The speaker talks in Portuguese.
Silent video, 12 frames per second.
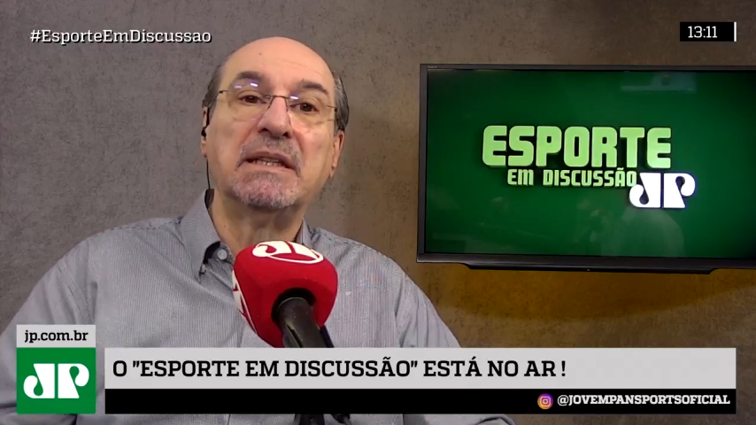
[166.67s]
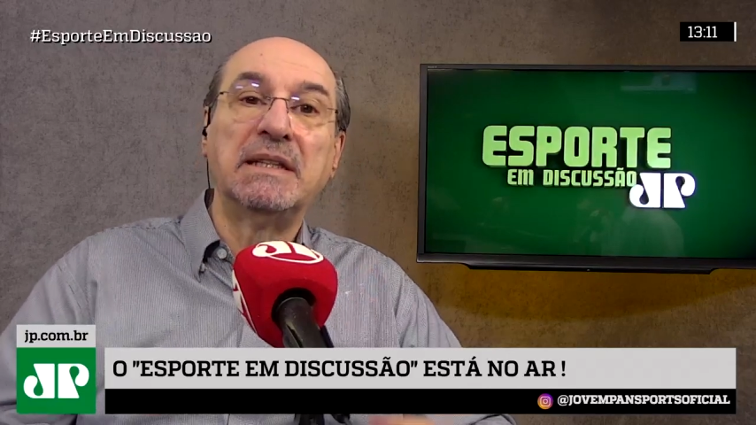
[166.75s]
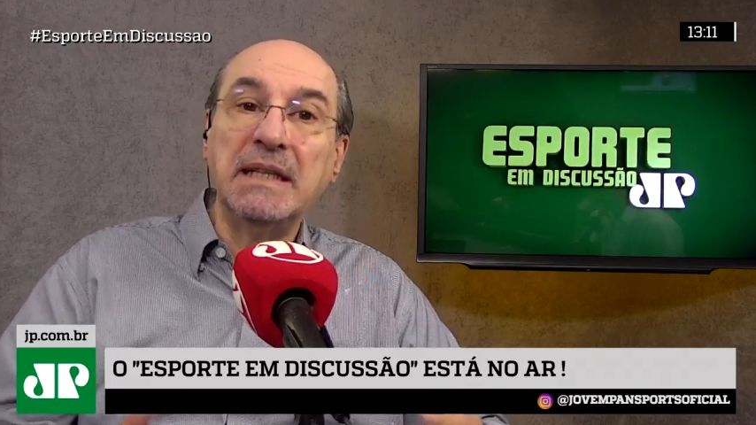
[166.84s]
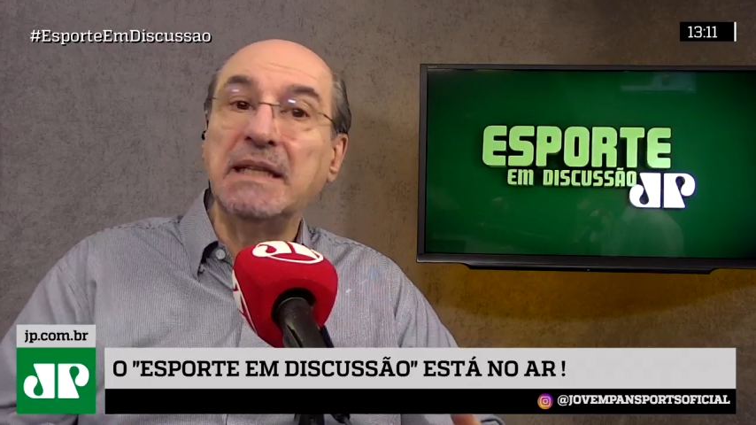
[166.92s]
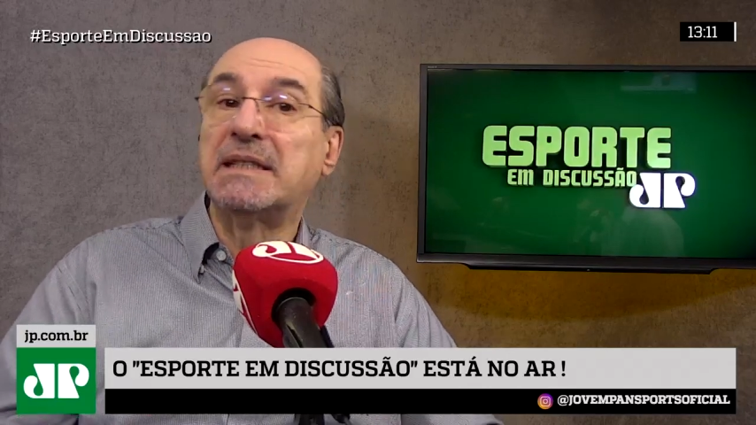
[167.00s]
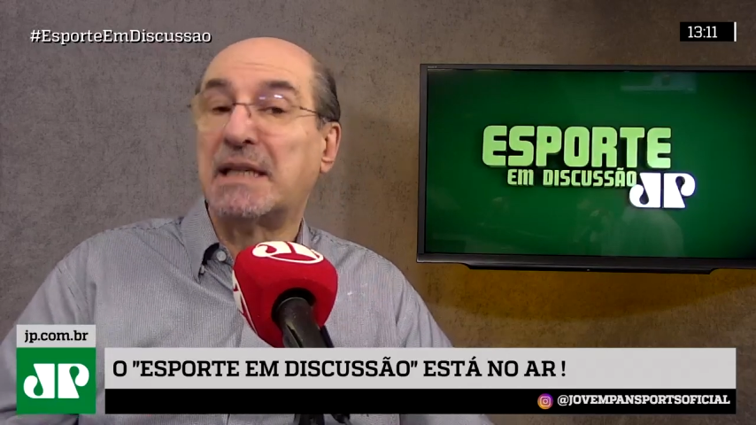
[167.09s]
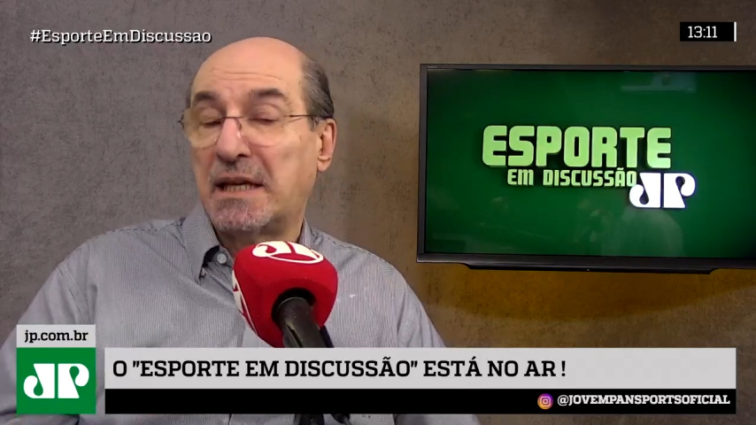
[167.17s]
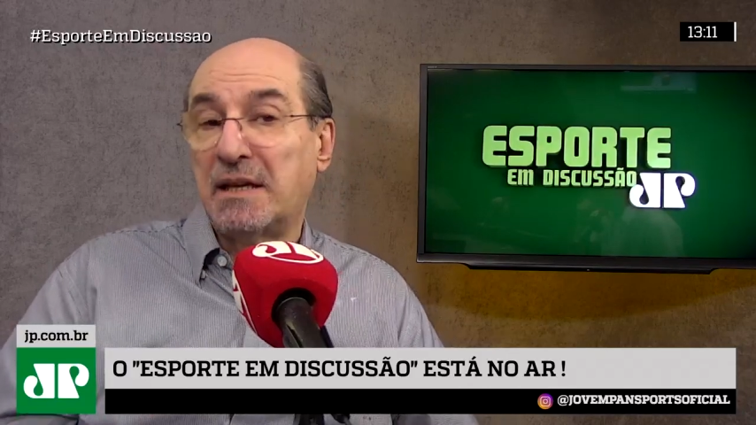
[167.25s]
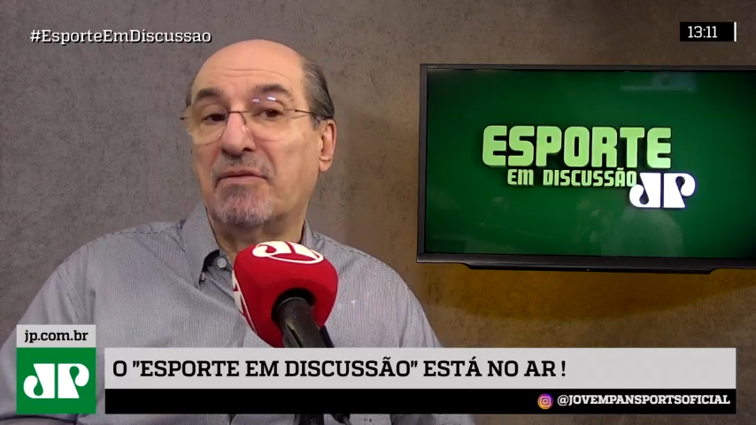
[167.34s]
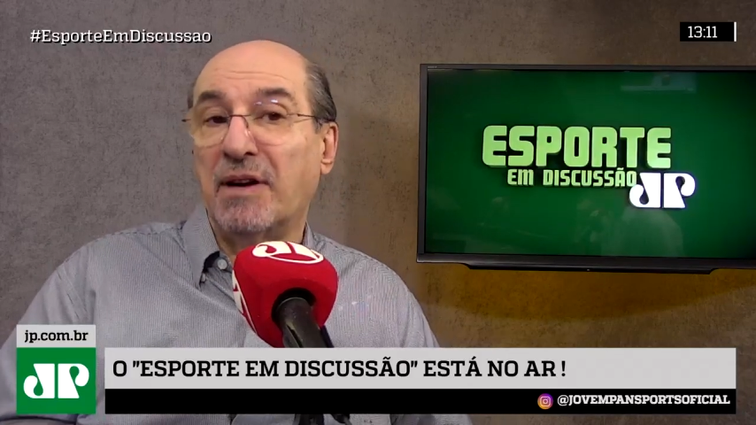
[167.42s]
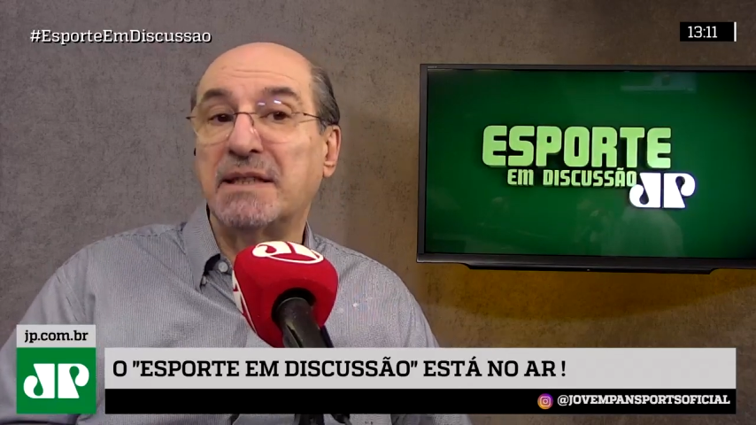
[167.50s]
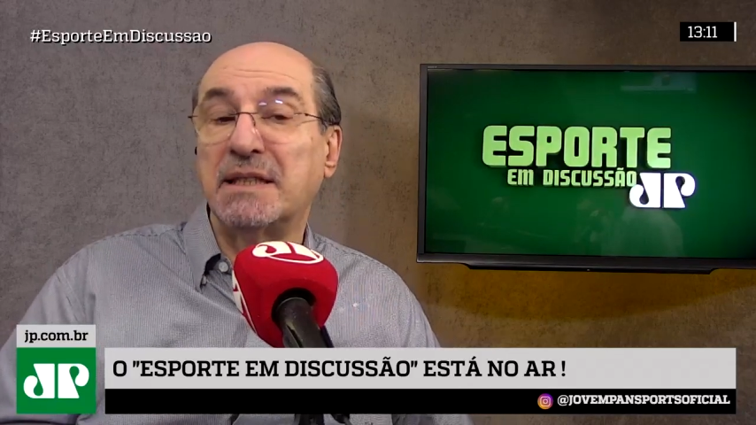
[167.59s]
e dizem
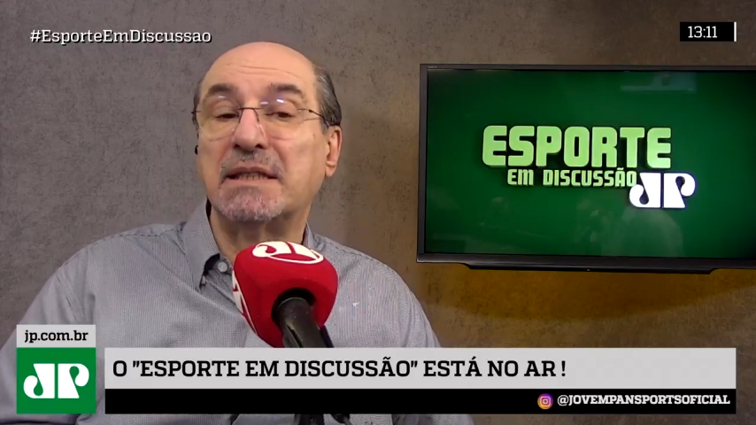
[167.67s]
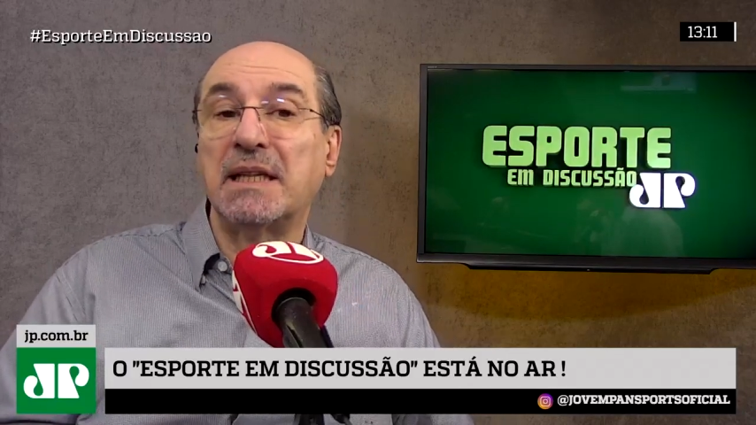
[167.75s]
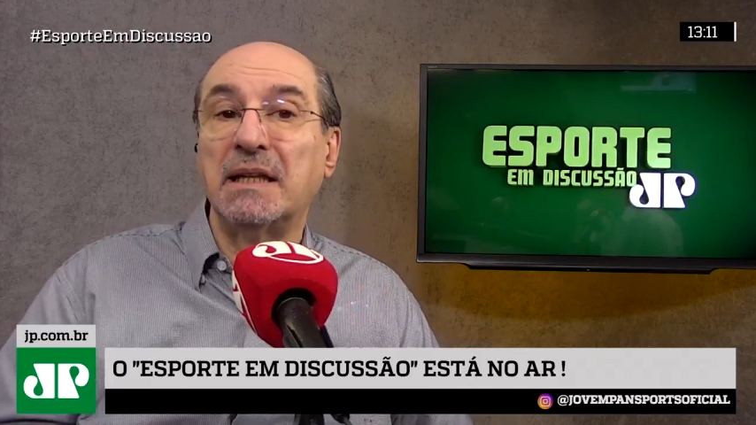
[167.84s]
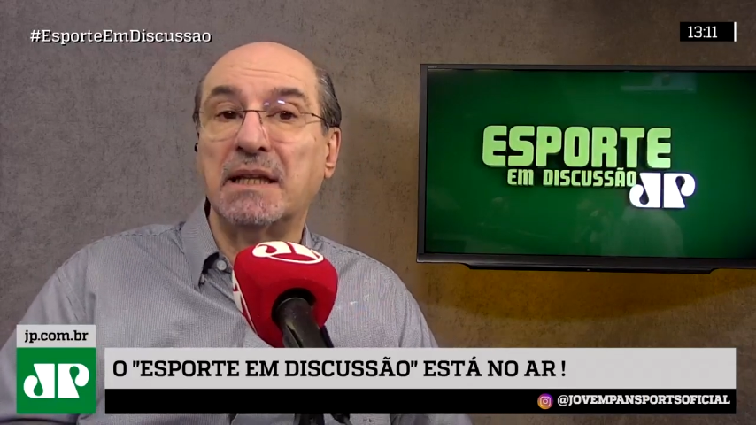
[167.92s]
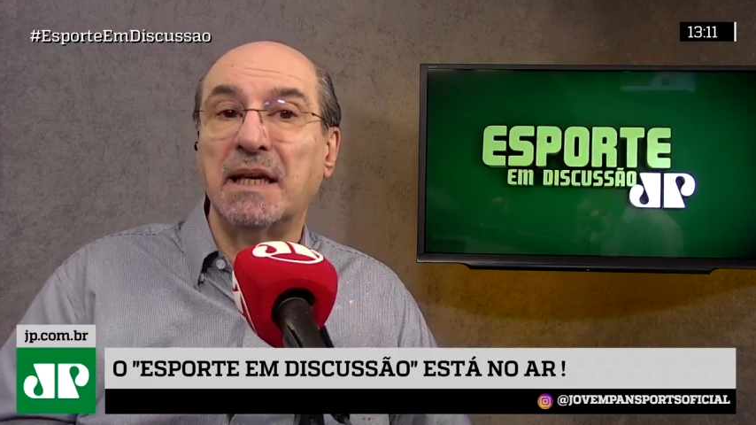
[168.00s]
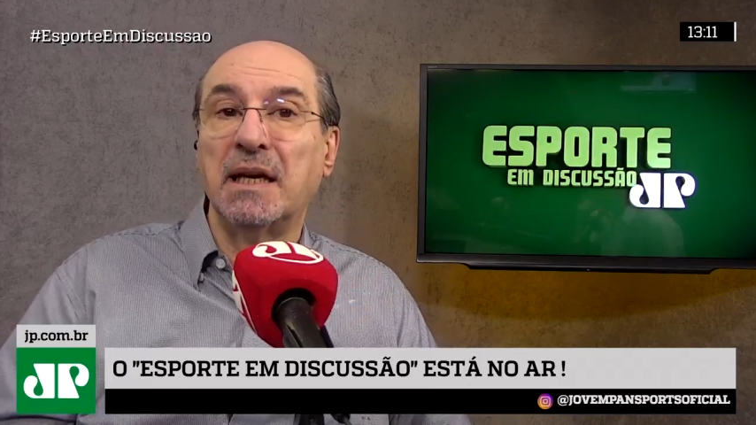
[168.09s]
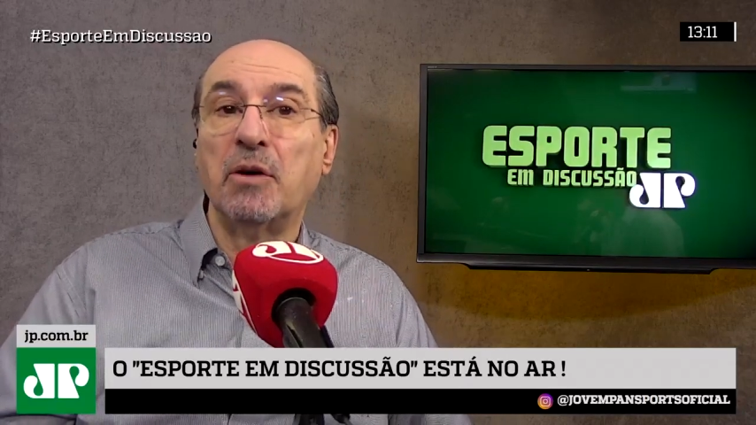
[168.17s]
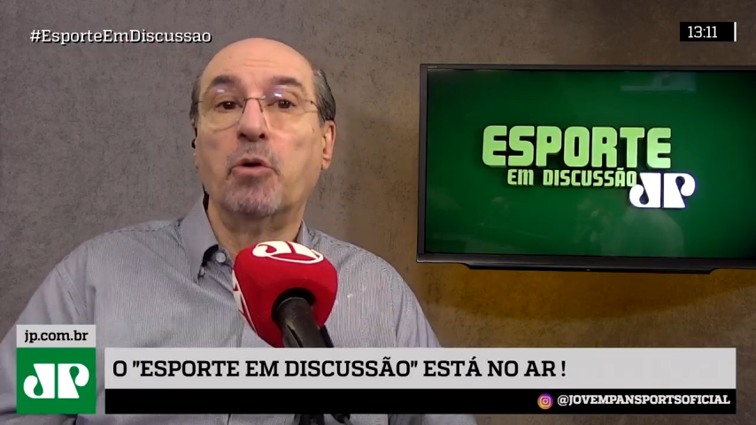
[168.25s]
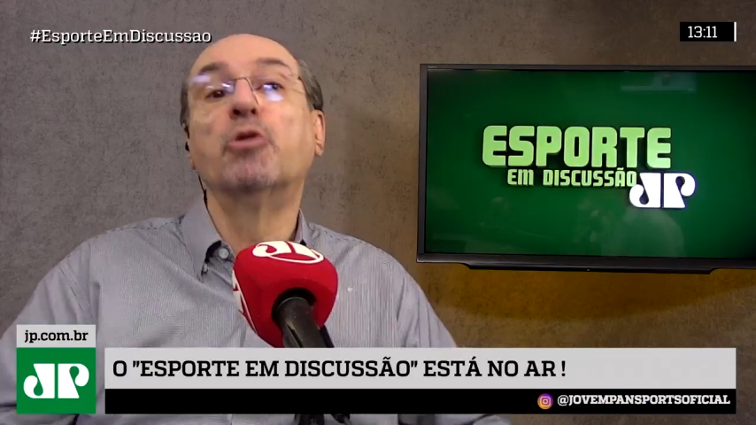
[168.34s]
que vai se estender,